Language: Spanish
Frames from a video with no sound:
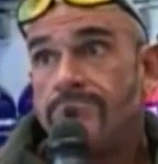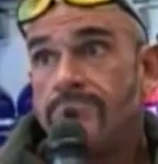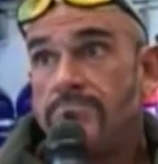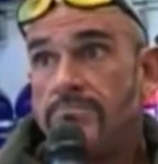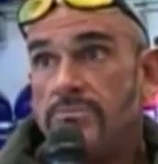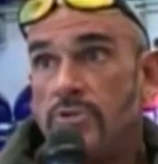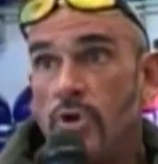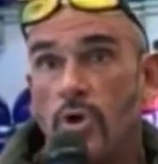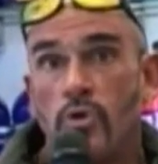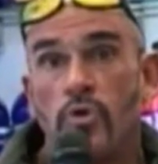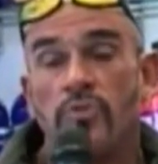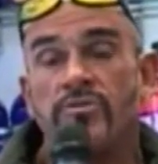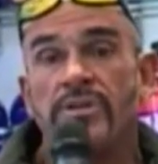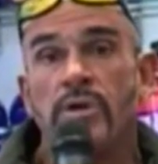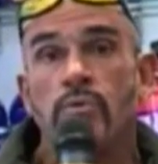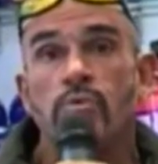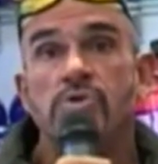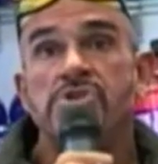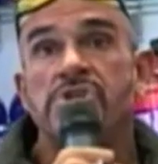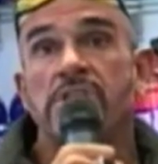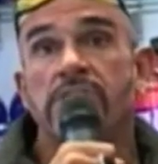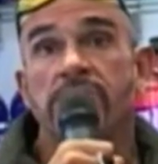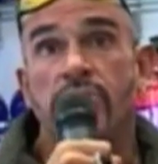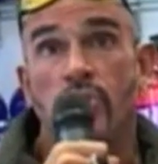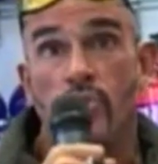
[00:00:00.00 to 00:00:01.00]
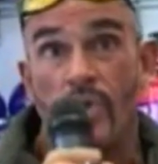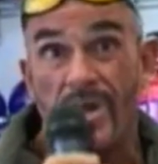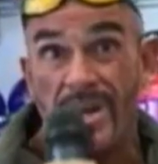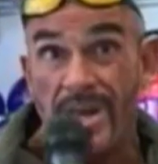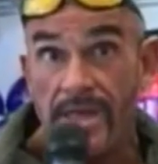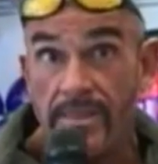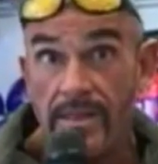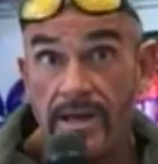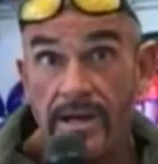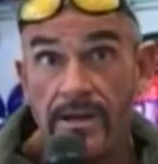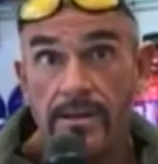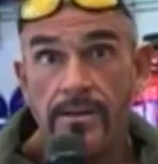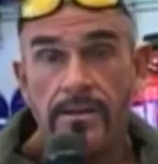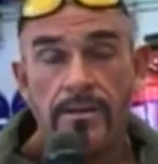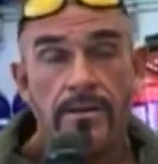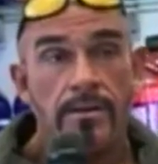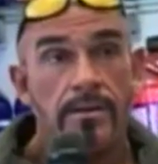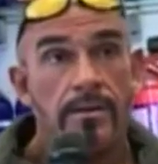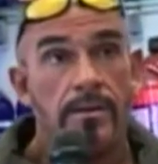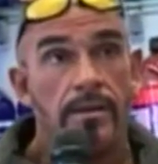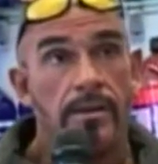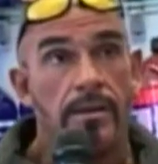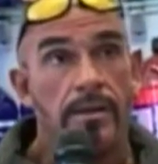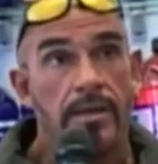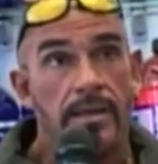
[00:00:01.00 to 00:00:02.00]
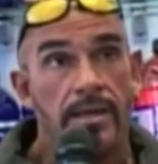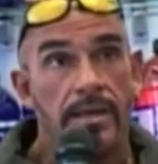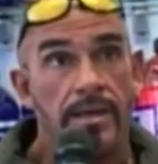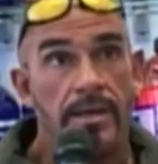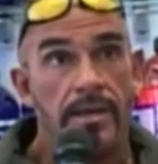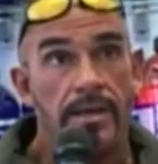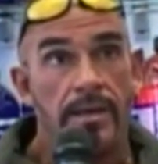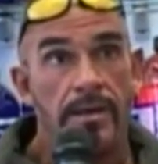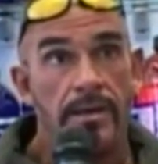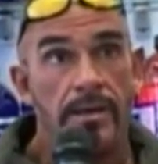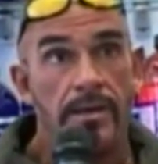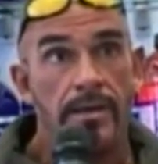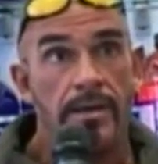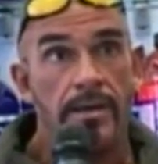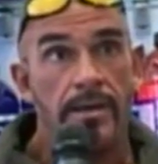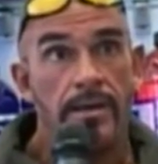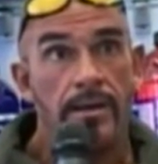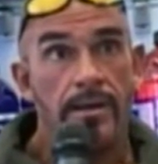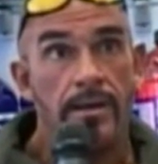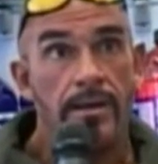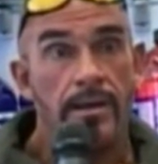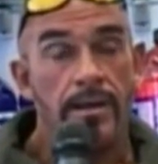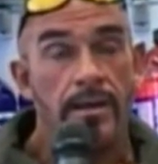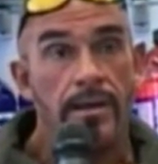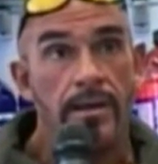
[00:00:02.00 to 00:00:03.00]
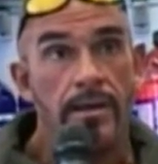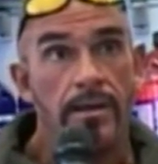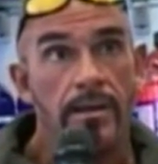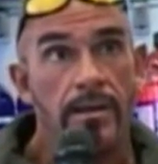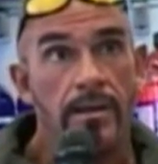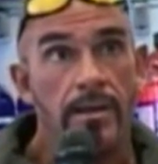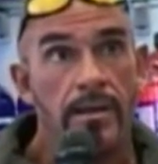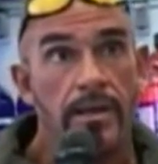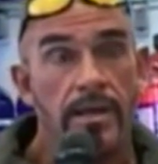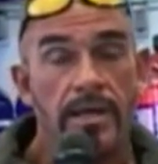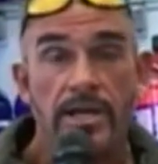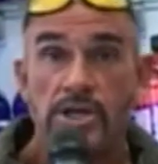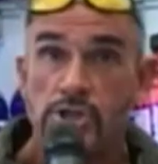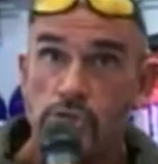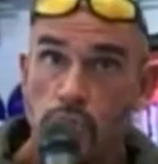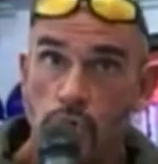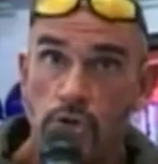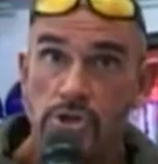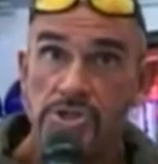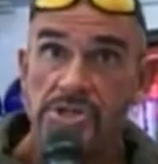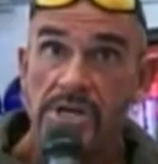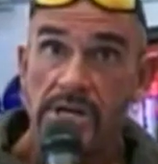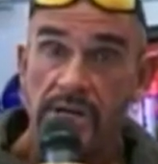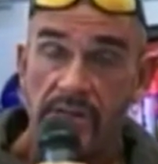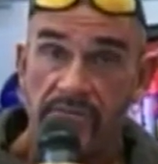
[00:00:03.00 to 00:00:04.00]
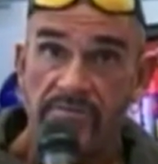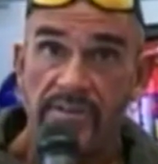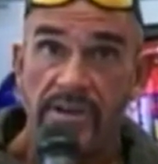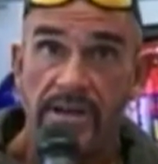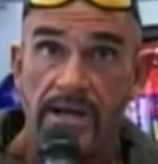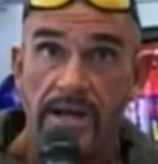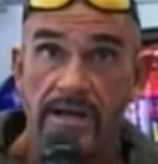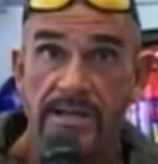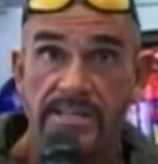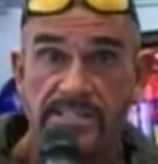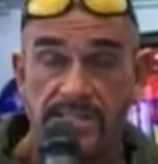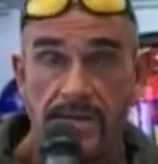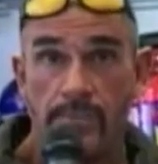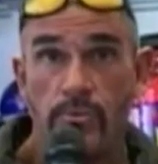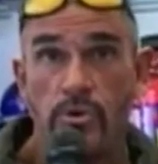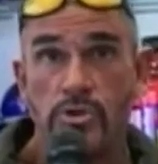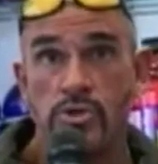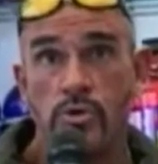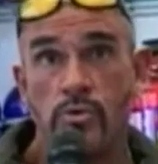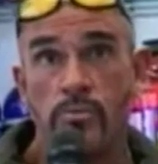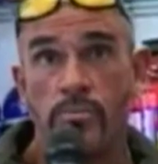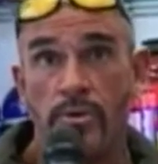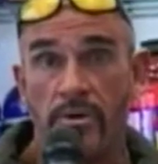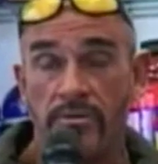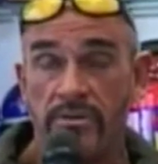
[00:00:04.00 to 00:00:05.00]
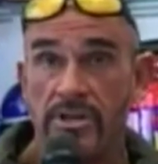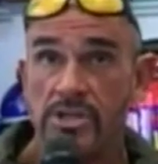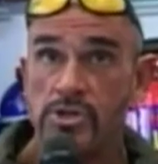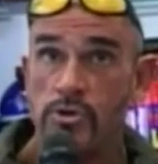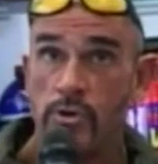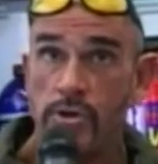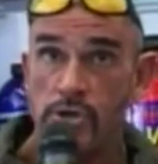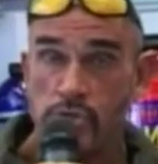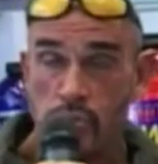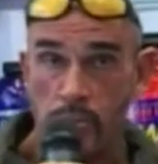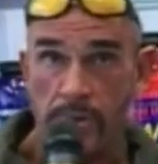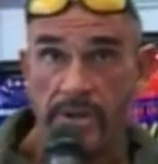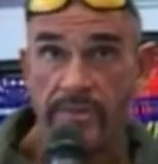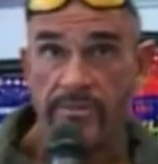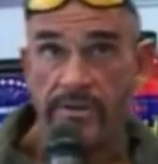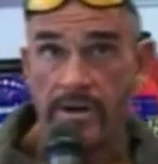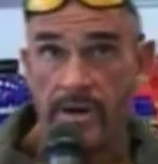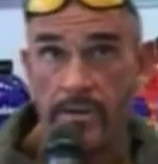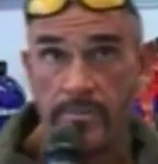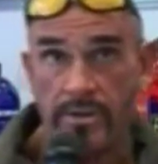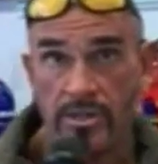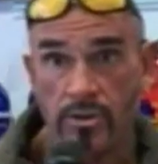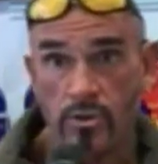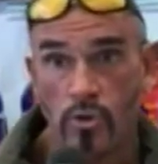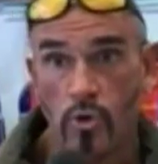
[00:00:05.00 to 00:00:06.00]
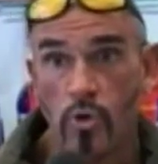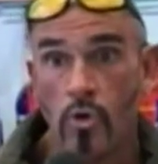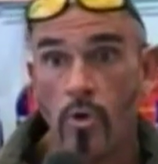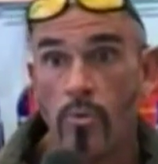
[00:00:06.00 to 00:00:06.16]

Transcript: no encontrar un sentido a nada, eh, eso significa que estamos en un proceso de sobreentrenamiento.